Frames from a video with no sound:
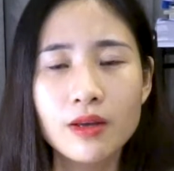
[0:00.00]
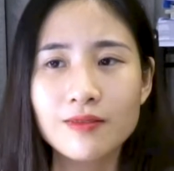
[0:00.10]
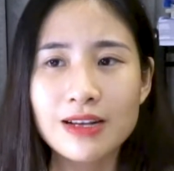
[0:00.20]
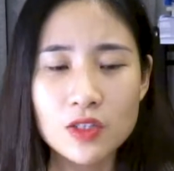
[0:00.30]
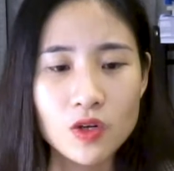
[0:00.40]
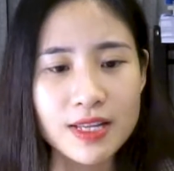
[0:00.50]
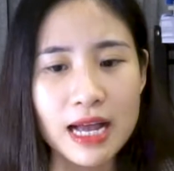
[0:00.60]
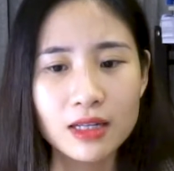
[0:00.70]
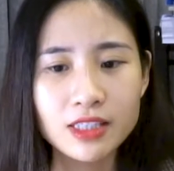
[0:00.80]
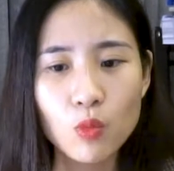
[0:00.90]
và rõ
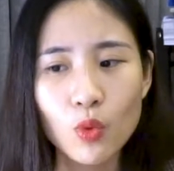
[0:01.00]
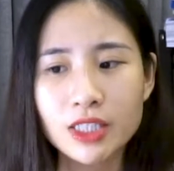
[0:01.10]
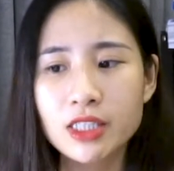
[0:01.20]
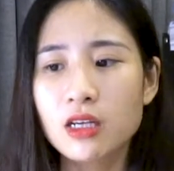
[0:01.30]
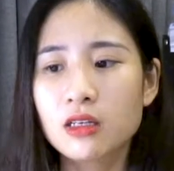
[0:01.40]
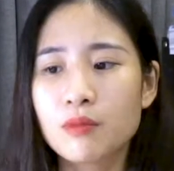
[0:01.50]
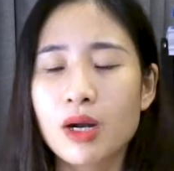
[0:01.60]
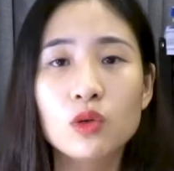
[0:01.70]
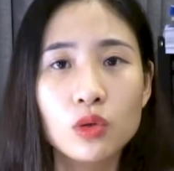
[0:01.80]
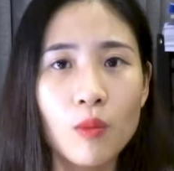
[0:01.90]
ràng là trong quá trình mà
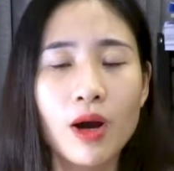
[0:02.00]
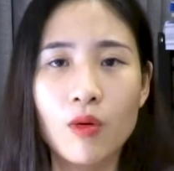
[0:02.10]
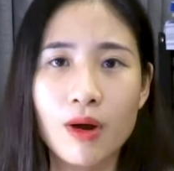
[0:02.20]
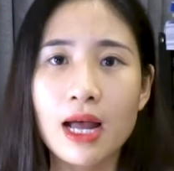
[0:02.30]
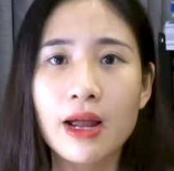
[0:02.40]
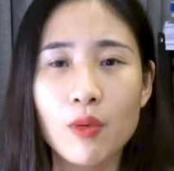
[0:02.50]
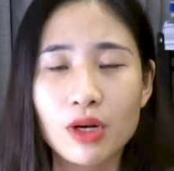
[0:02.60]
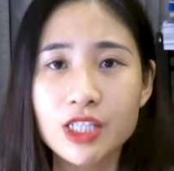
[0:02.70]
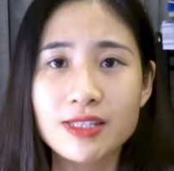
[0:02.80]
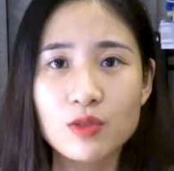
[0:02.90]
lưu thông hàng hóa cái quá
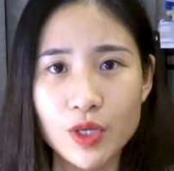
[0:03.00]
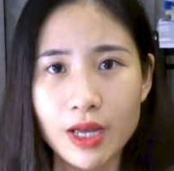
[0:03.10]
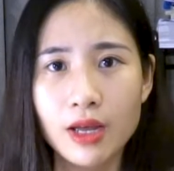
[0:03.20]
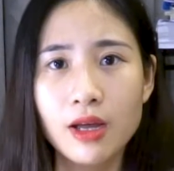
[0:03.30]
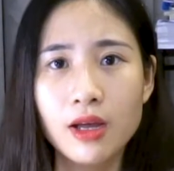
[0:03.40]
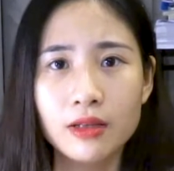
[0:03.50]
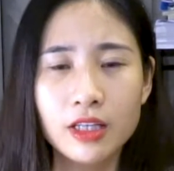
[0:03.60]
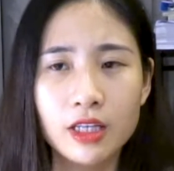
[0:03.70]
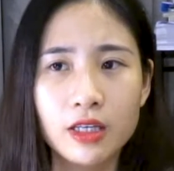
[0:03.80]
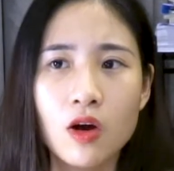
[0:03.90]
trình giao dịch ấy,
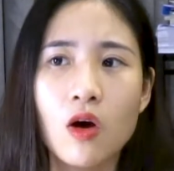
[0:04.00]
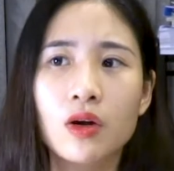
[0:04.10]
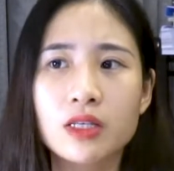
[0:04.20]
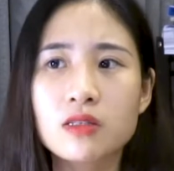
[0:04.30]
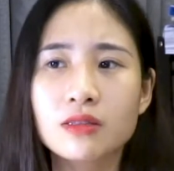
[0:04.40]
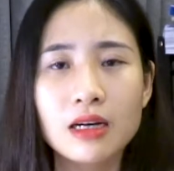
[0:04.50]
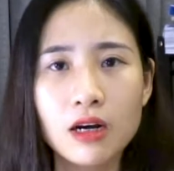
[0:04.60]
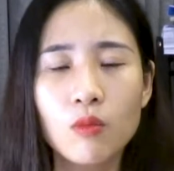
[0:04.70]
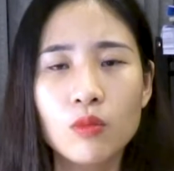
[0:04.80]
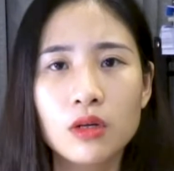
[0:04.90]
thì có cái sự tác
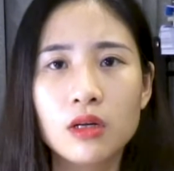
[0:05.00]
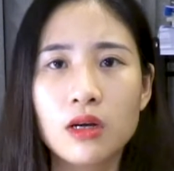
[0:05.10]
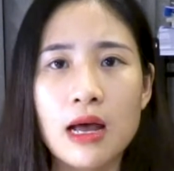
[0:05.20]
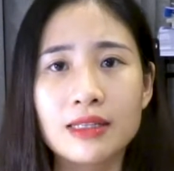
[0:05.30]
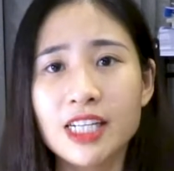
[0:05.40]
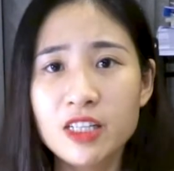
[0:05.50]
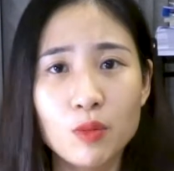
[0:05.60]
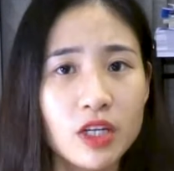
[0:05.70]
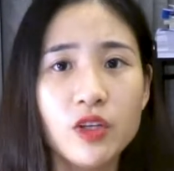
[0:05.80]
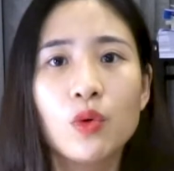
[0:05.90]
động à, trách nhiệm
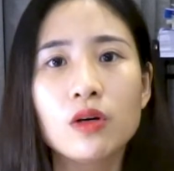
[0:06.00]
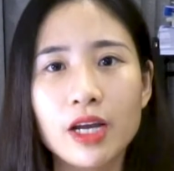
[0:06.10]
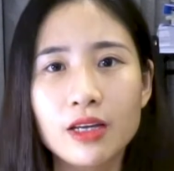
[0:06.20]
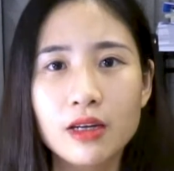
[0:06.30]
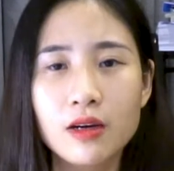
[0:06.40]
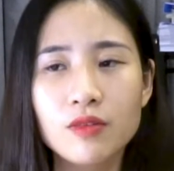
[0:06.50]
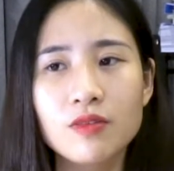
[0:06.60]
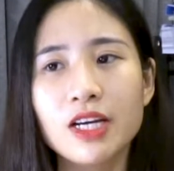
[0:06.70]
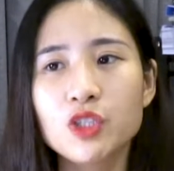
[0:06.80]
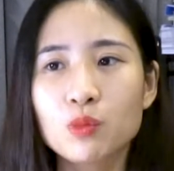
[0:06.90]
của rất nhiều người vì
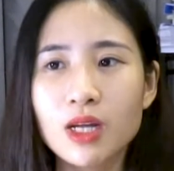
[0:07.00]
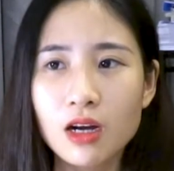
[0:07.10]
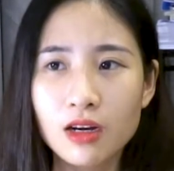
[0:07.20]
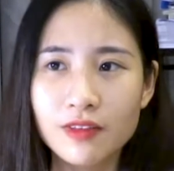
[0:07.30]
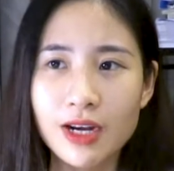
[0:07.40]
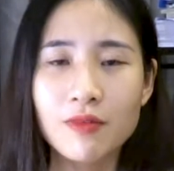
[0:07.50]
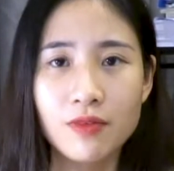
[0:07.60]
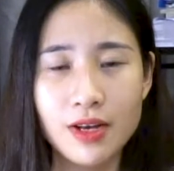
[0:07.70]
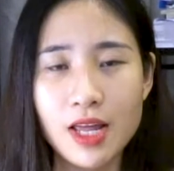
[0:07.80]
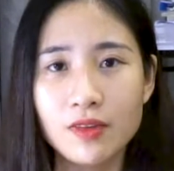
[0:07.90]
vậy chúng ta cần phải đặt
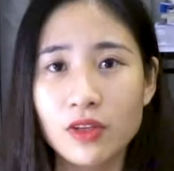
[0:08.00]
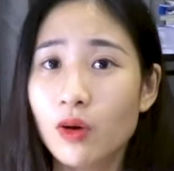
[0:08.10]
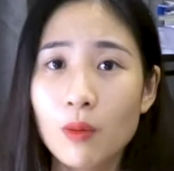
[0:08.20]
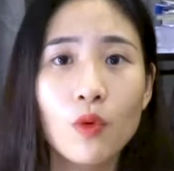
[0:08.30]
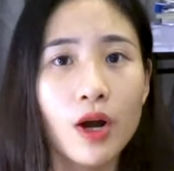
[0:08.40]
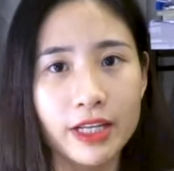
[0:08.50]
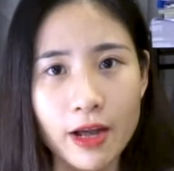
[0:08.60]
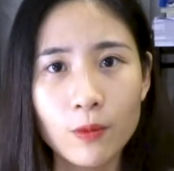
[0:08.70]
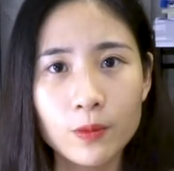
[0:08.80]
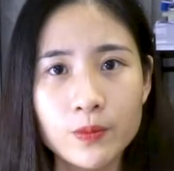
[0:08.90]
vấn đề dưới nhiều góc độ khác
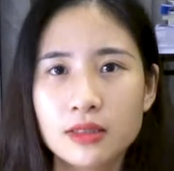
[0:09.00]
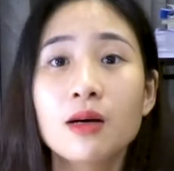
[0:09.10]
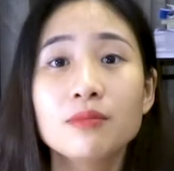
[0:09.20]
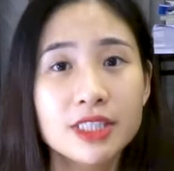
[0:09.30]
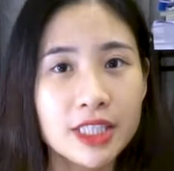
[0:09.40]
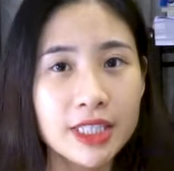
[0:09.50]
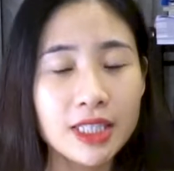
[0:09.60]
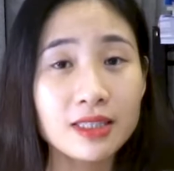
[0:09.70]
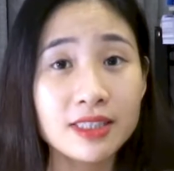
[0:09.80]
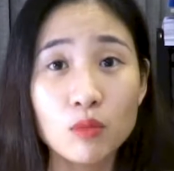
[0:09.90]
nhau thậm chí
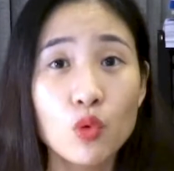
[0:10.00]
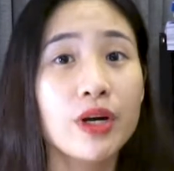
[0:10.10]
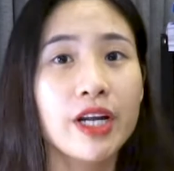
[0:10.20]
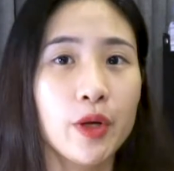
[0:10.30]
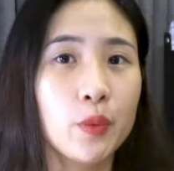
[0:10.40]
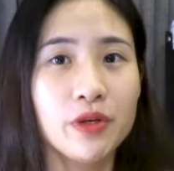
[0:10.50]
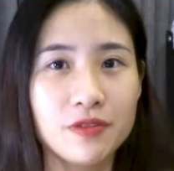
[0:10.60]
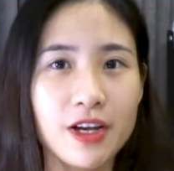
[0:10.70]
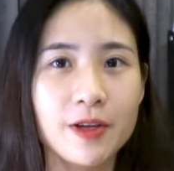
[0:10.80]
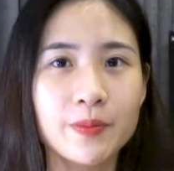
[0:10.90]
là trong mối quan hệ cũng như vậy